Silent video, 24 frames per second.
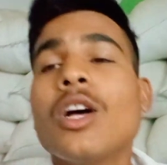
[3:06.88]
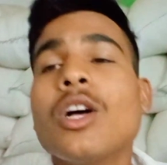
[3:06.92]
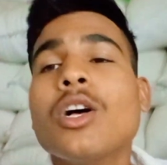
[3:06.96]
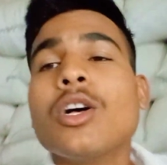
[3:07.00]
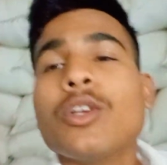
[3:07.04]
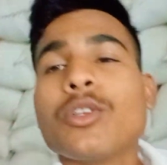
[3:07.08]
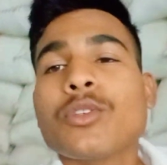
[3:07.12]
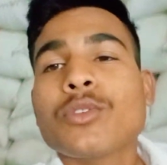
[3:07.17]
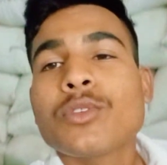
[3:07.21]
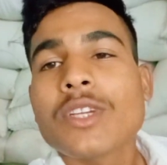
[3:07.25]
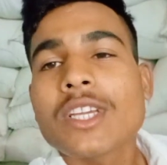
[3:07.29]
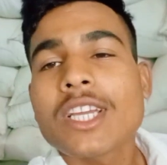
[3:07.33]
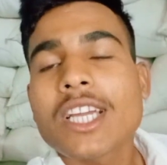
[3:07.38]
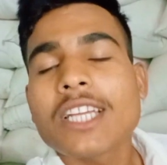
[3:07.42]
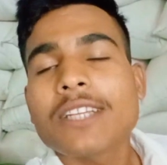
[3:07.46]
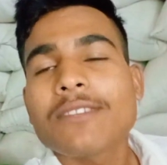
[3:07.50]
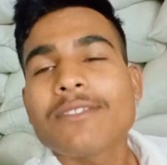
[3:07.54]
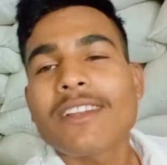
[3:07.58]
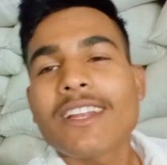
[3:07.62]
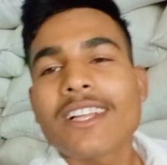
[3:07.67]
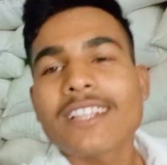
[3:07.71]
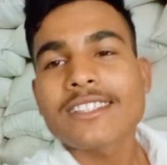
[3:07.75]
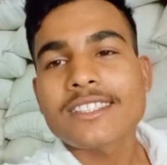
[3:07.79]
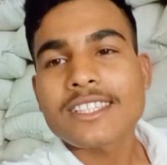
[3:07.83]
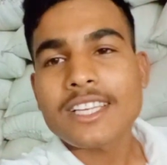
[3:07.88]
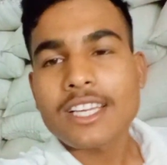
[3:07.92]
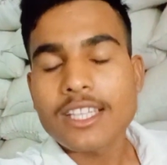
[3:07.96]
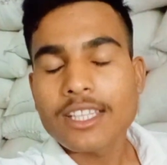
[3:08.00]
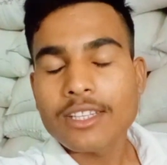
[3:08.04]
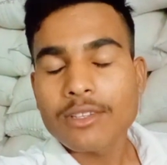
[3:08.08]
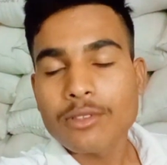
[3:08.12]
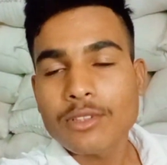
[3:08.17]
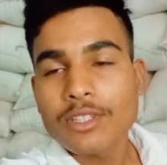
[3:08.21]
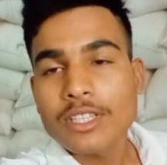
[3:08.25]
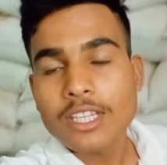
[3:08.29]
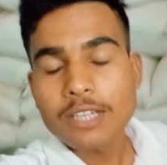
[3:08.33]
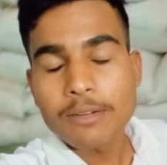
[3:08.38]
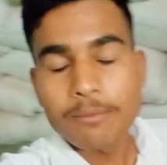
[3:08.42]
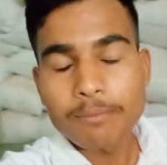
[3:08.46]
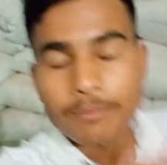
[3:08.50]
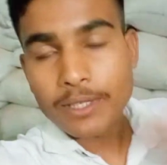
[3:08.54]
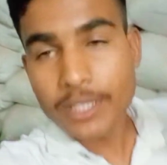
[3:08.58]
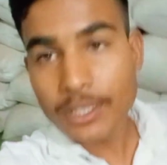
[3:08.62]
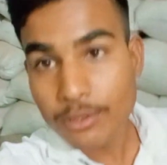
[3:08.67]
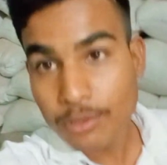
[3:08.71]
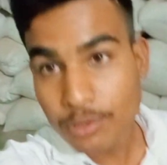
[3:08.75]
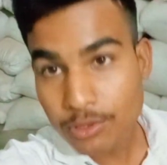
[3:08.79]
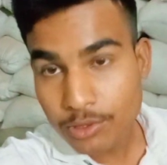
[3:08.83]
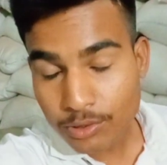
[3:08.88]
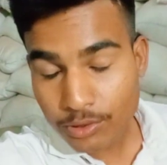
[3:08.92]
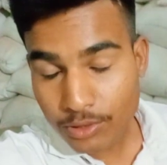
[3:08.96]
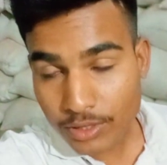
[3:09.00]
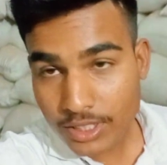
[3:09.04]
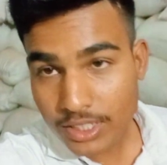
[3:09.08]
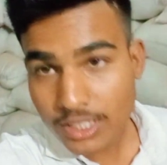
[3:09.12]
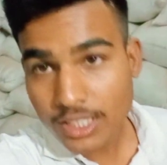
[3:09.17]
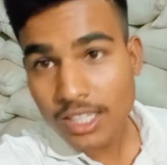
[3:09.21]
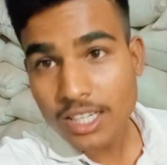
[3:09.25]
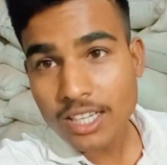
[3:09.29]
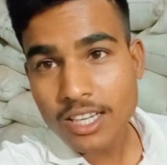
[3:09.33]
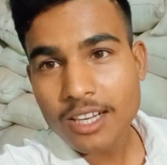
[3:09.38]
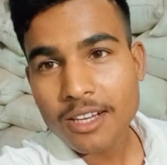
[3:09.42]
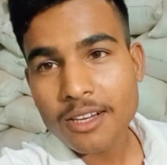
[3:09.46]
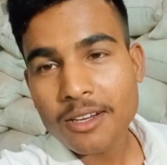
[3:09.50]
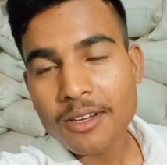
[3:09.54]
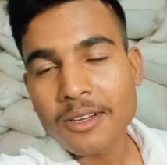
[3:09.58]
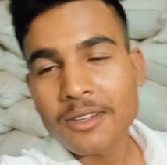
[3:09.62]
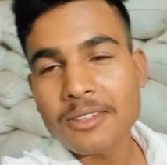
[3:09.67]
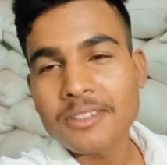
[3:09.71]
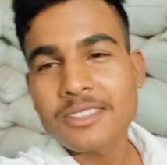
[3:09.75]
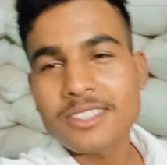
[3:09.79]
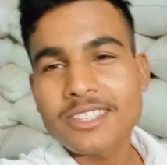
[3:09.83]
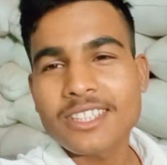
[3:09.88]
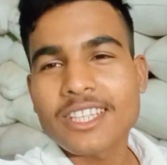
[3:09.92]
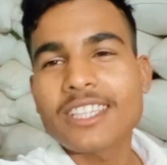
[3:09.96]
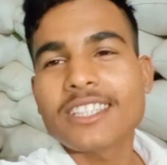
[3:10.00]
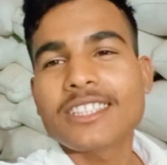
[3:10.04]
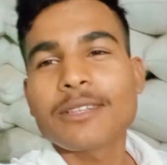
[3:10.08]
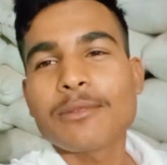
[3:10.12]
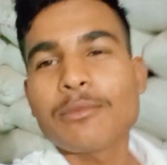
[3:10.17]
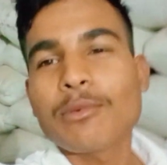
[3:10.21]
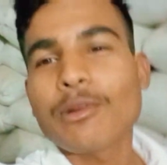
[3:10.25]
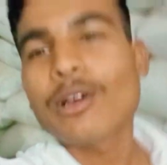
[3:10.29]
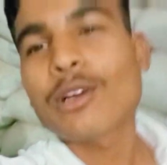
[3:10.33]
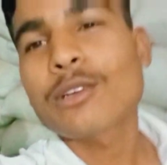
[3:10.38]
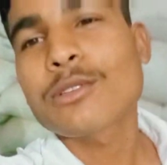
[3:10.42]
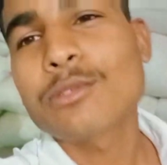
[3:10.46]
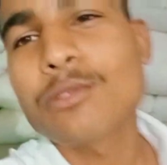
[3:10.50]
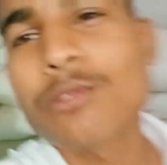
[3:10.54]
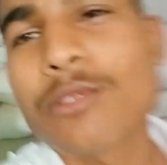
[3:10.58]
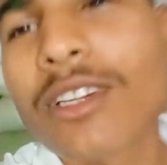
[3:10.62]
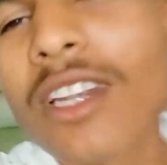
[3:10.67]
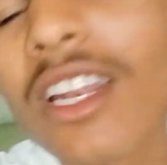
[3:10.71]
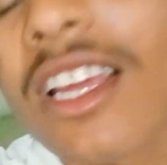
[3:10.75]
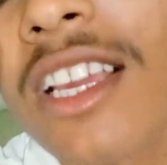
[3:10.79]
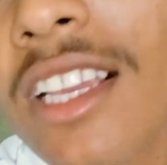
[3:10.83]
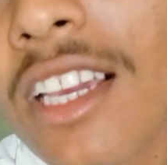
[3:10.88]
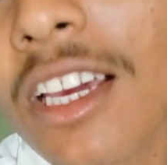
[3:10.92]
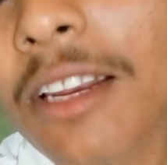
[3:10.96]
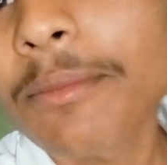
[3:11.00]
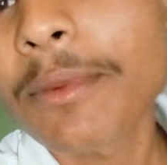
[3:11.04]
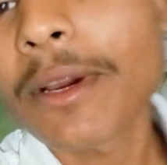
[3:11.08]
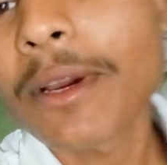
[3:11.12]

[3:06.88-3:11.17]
so गाइज फिलहाल शादी उदी कम्प्लीट हो चुकी है सही से ब्लॉग शूट नहीं कर पाए